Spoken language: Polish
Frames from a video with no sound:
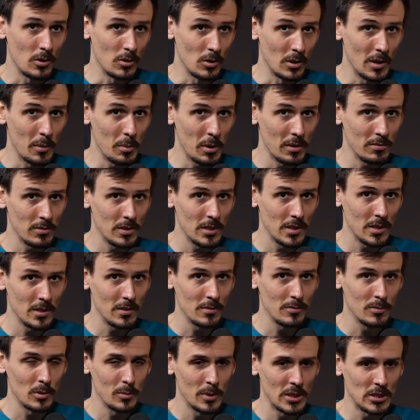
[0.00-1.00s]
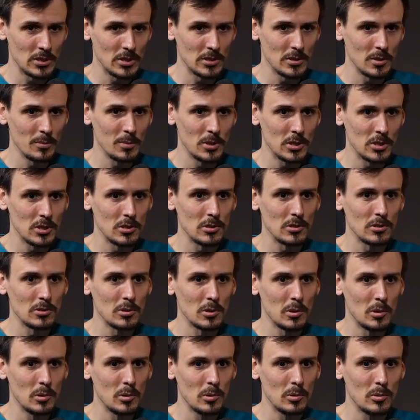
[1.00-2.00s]
No naprawdę wyobraźcie sobie, że to
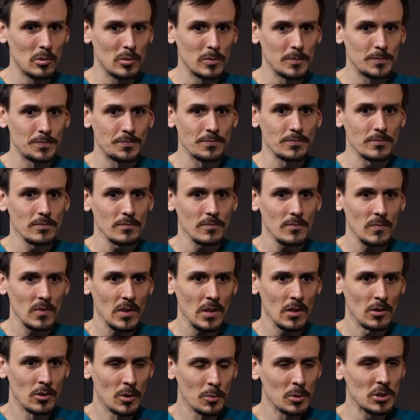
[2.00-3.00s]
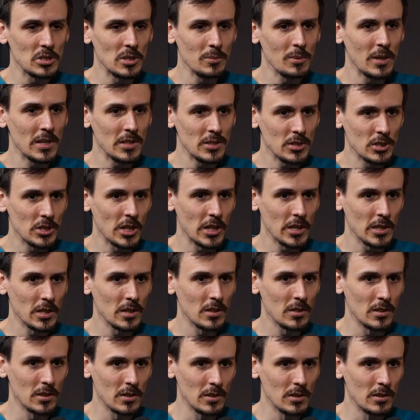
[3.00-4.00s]
są no potrzeba
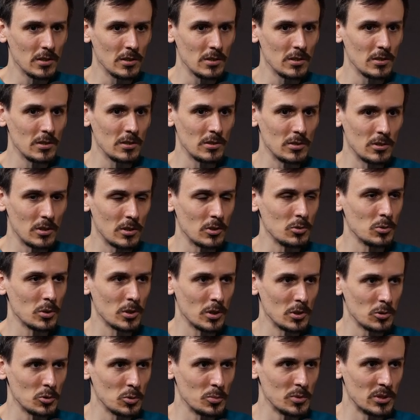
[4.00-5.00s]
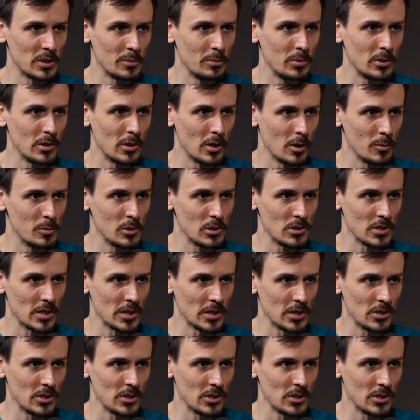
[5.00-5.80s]
trzech y, dorosłych osób, żeby objąć